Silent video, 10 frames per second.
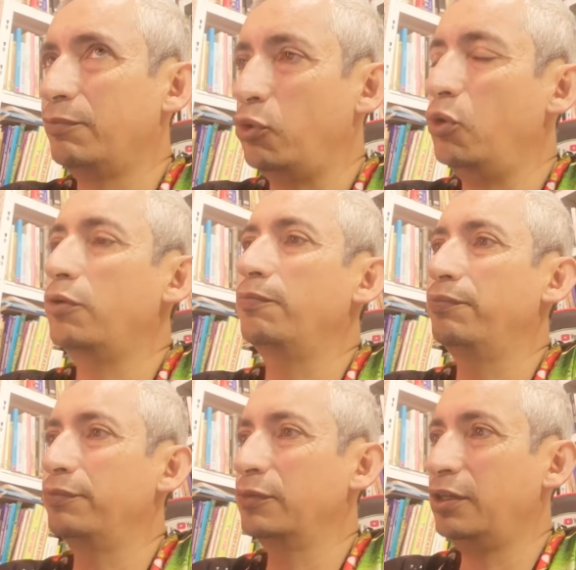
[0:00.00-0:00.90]
por
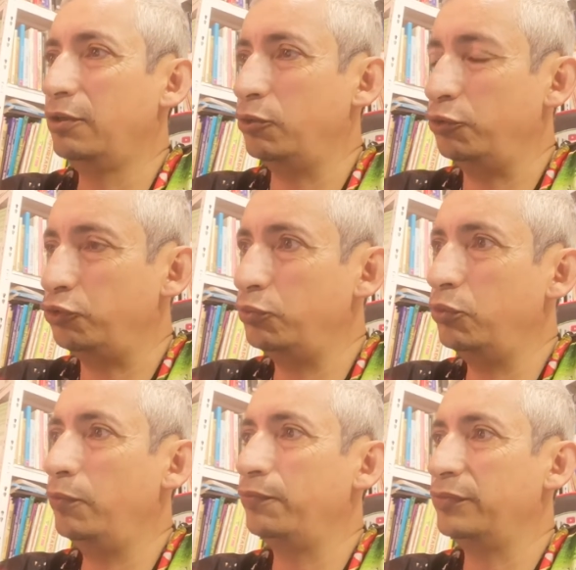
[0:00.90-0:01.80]

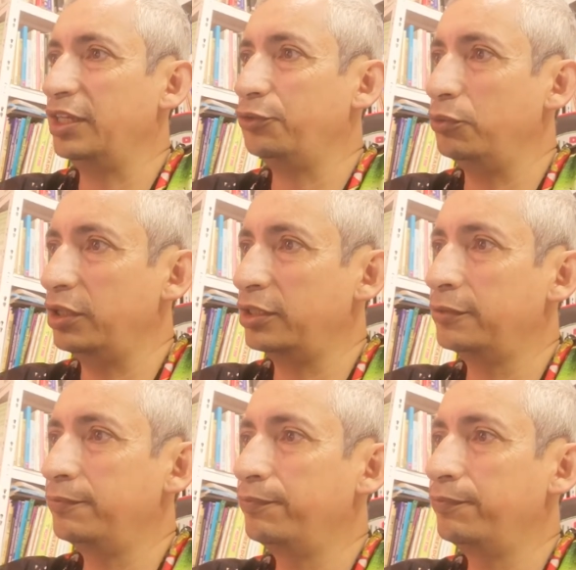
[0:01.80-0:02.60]
consumo de azúcar.